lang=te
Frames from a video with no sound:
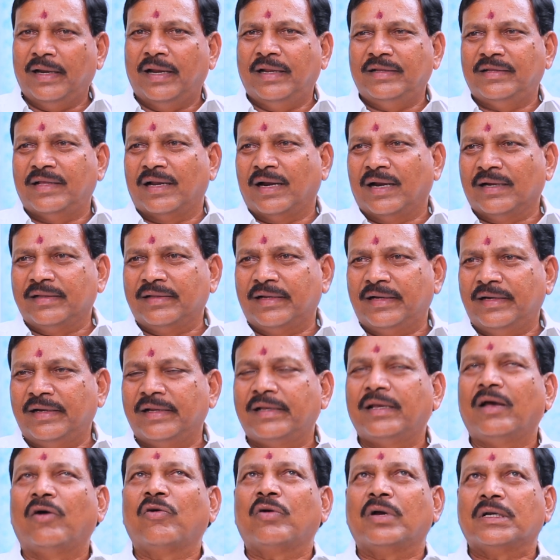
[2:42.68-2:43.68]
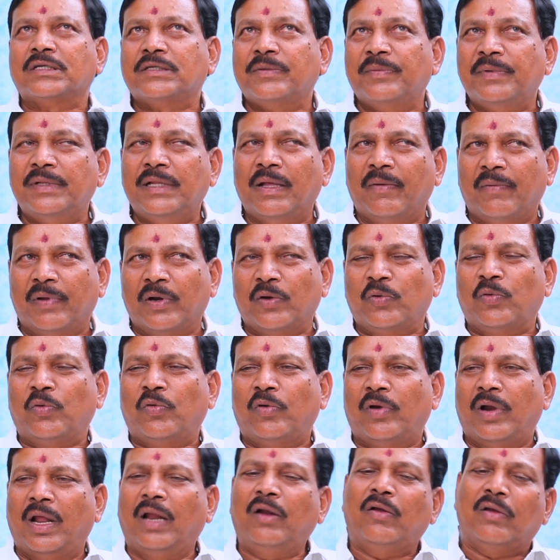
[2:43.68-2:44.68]
నేను జనార్దన్ రెడ్డికి అవకాశం ఇద్దాం
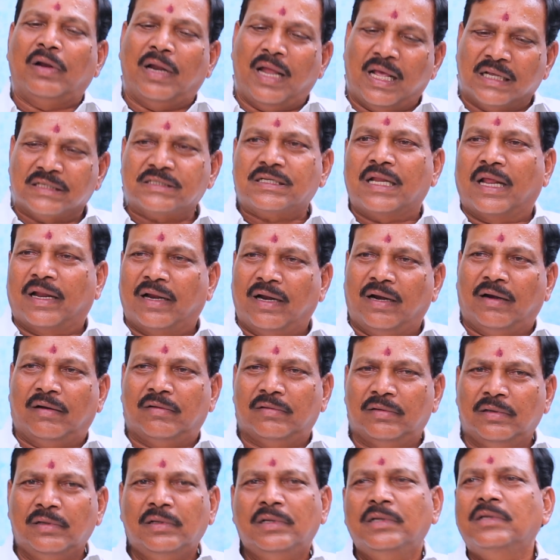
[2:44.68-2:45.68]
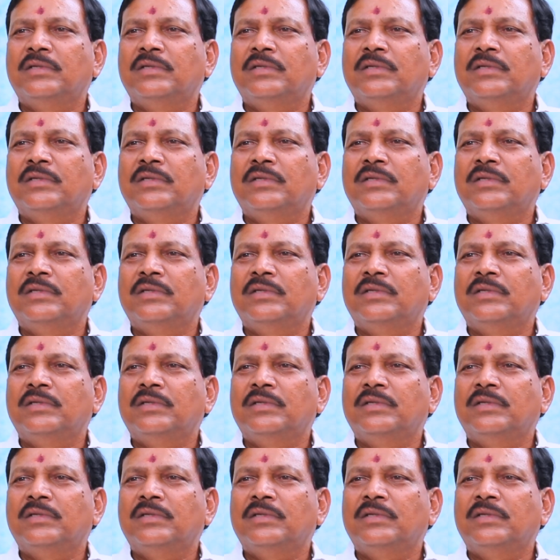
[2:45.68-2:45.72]
అనుకుంటున్నాను లాస్ట్లో అన్నాడు